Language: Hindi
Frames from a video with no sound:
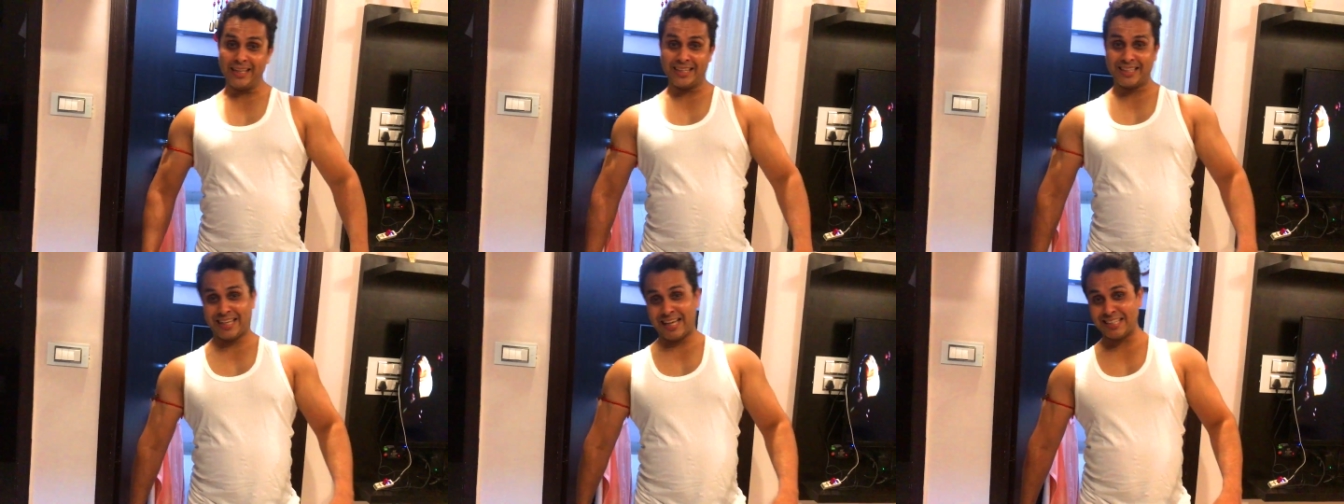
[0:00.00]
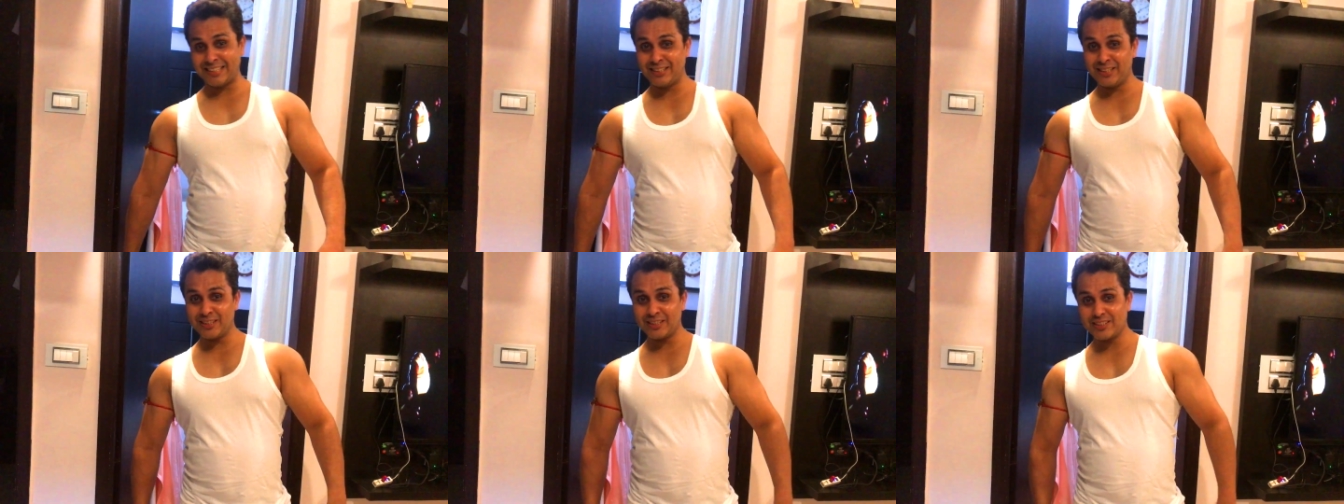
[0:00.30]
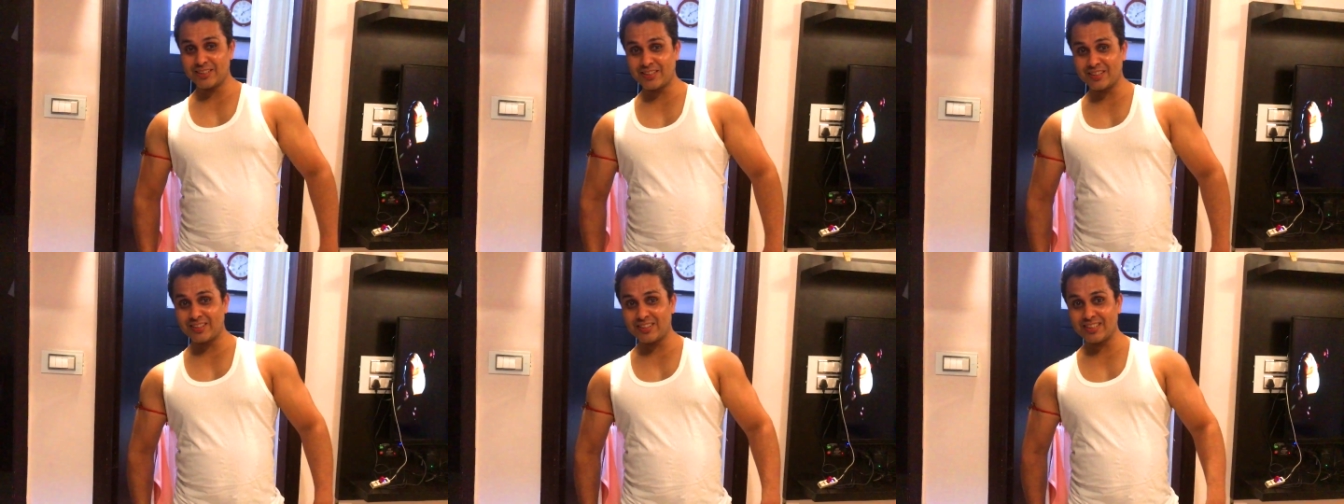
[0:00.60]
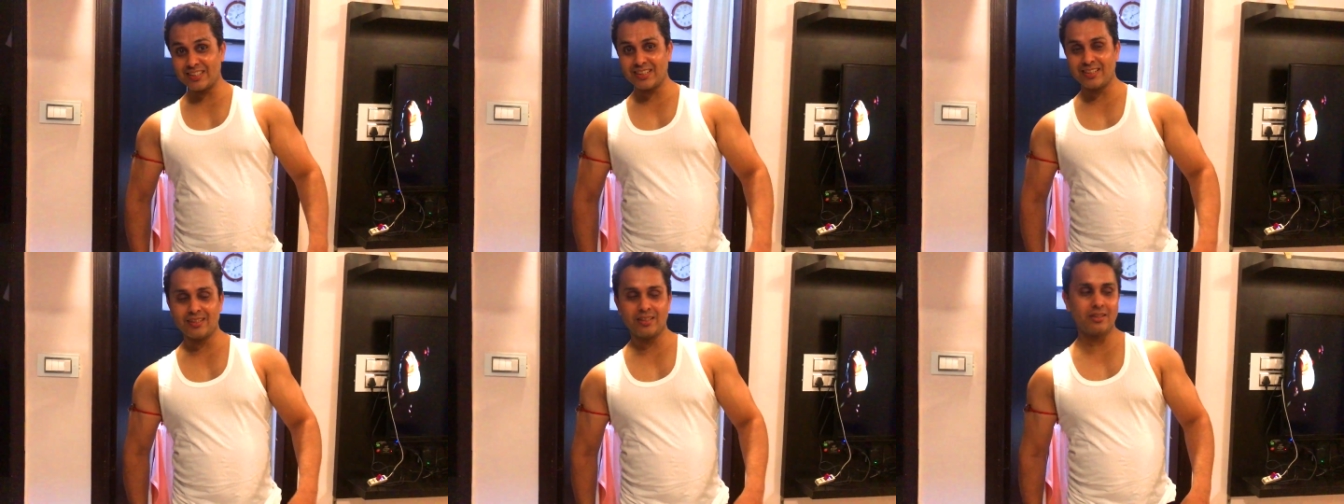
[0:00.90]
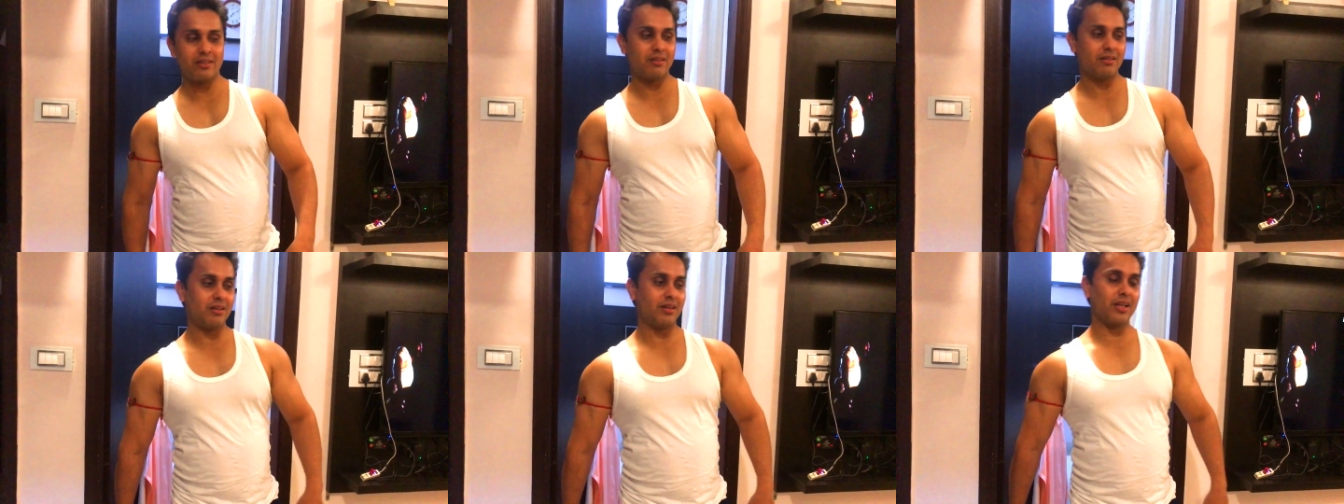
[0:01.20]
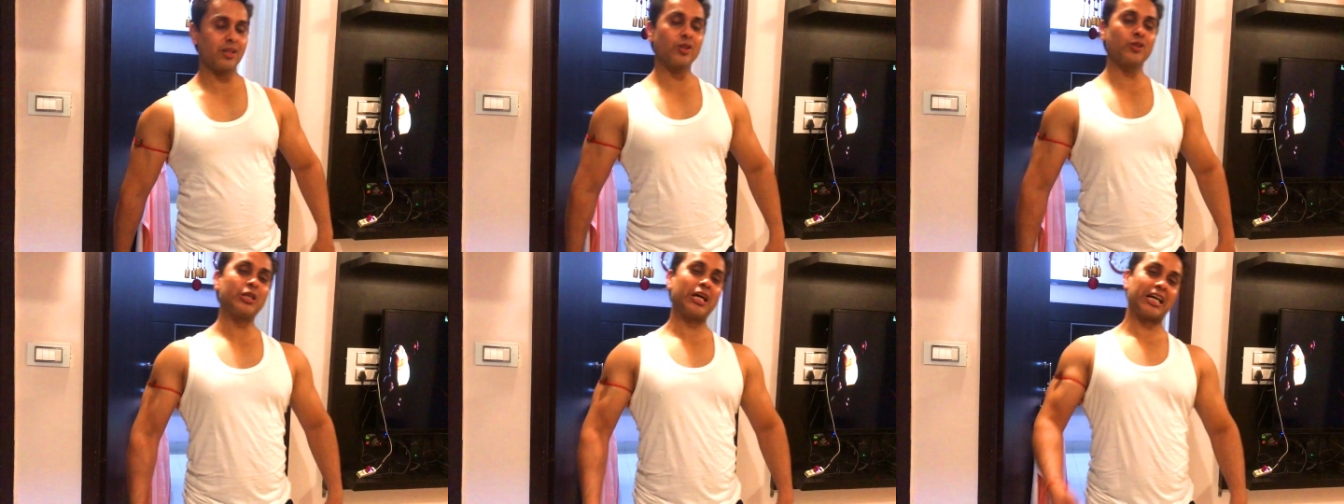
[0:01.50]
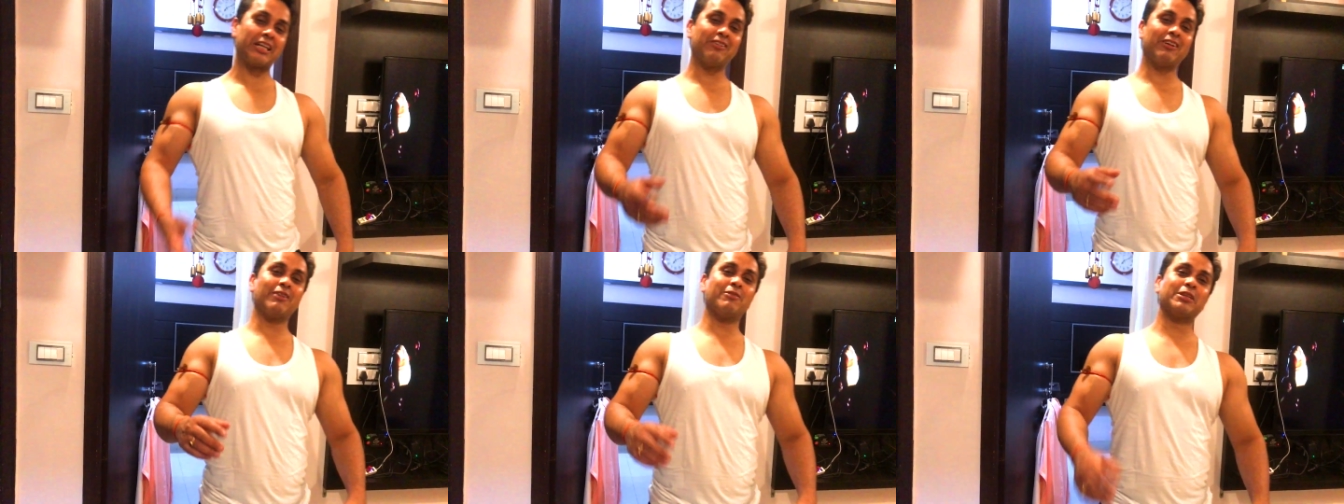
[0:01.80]
ये तो आप बताओगे अरे तो
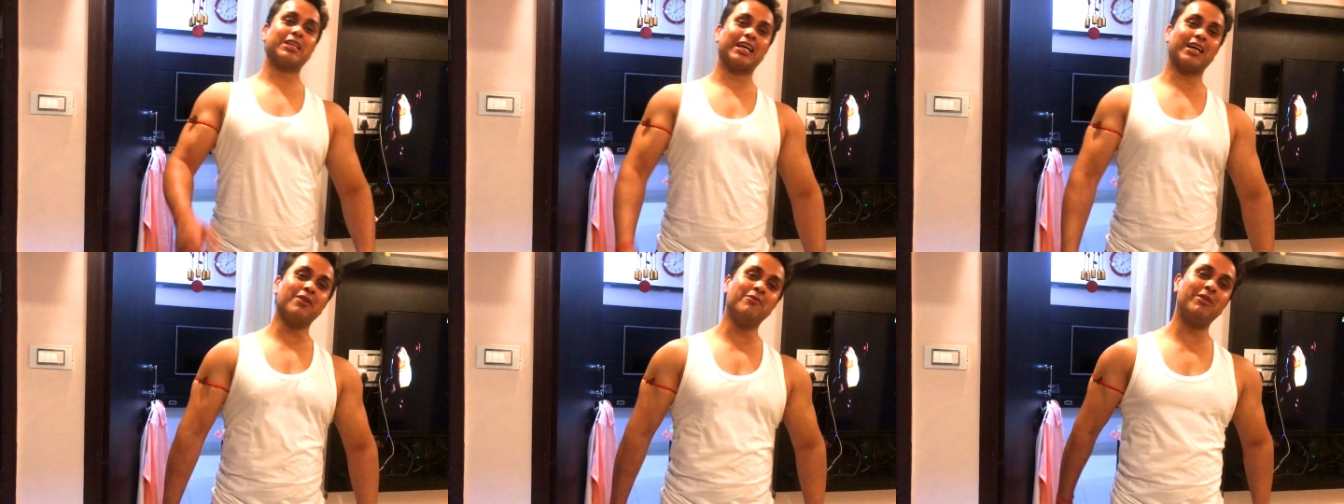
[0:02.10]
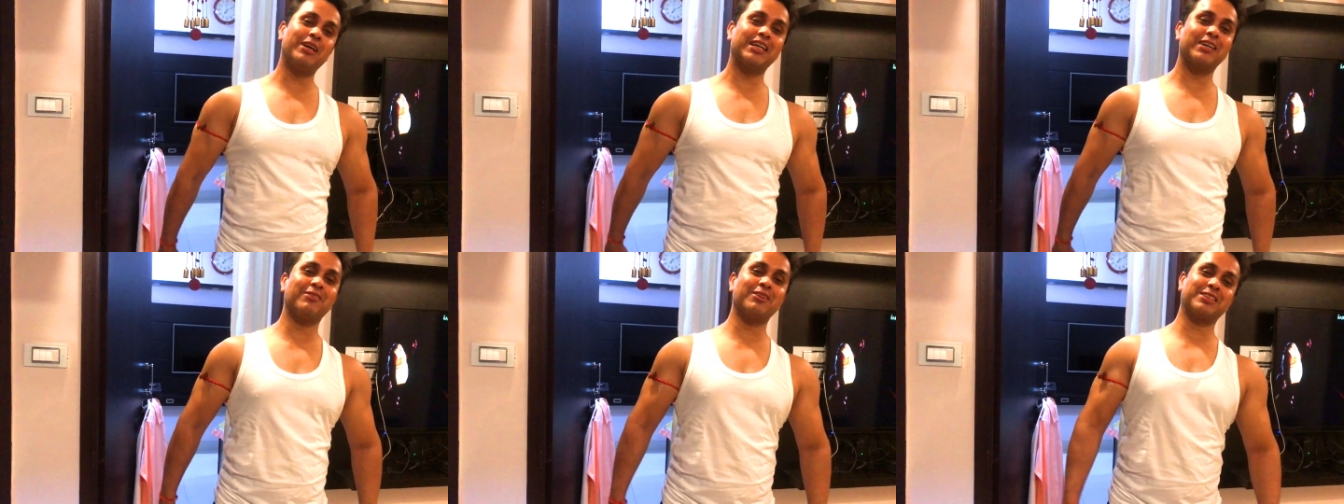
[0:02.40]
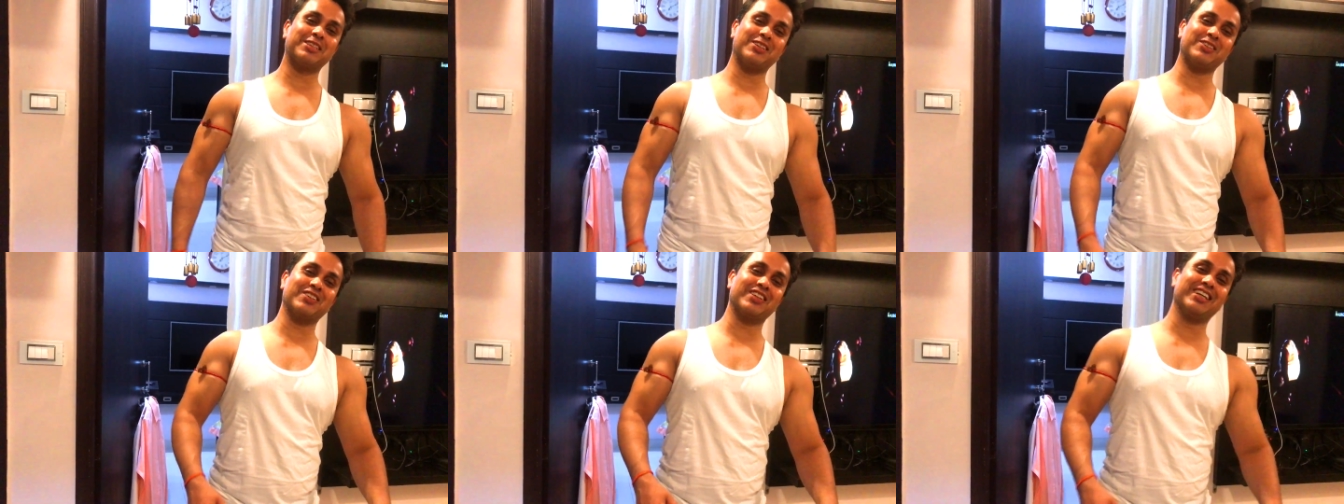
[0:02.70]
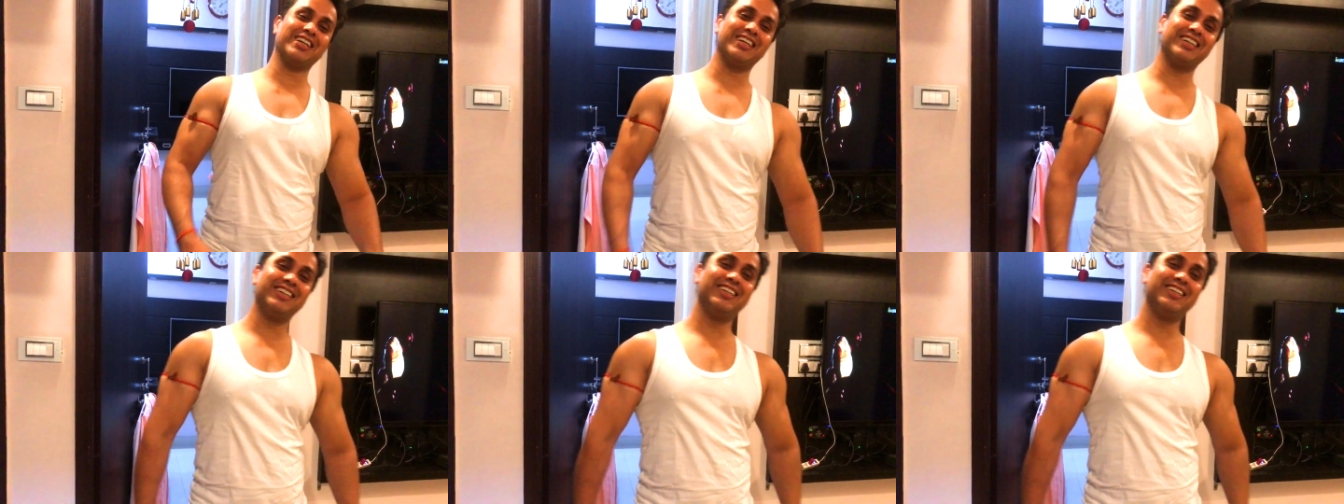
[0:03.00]
देखने वाला बताएगा मैं क्या बताऊंगा